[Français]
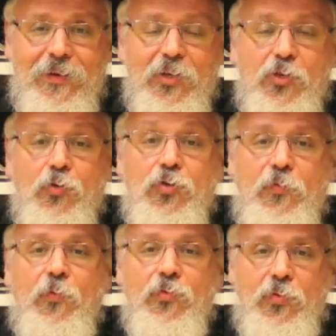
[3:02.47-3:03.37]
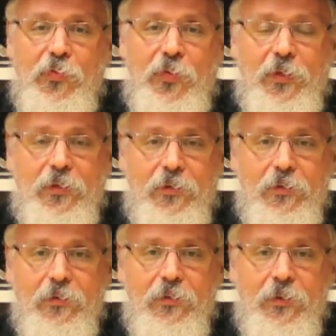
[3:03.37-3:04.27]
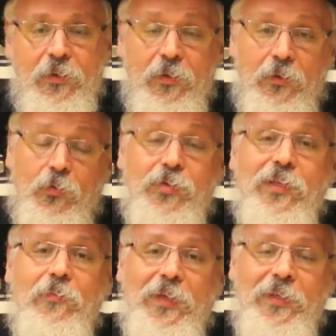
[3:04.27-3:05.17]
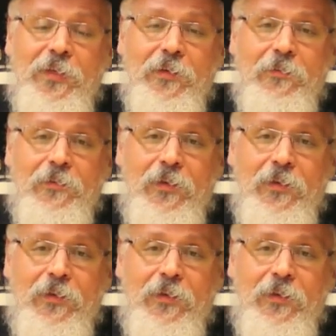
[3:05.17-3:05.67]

les choses vont se faire. De cette manière,